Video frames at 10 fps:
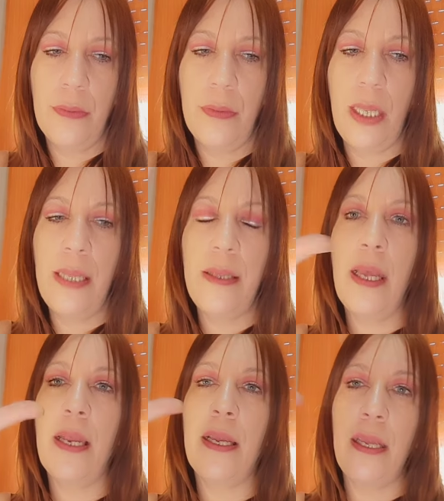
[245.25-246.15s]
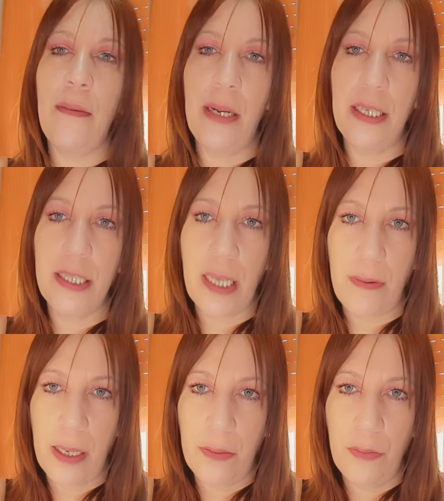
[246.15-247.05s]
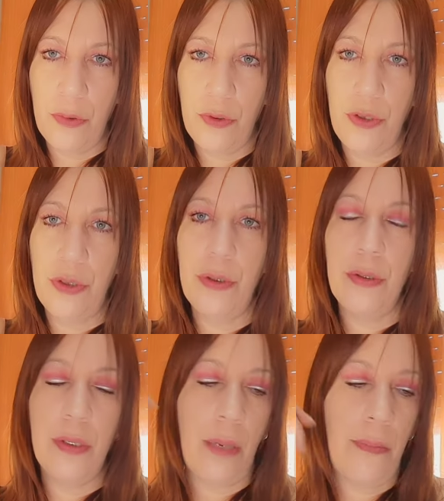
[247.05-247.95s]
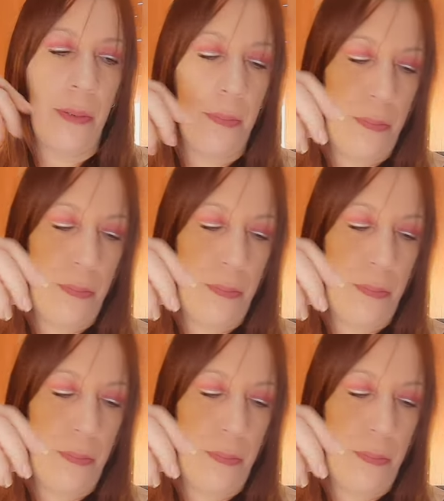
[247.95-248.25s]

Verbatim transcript: y tergiversaba mucho también.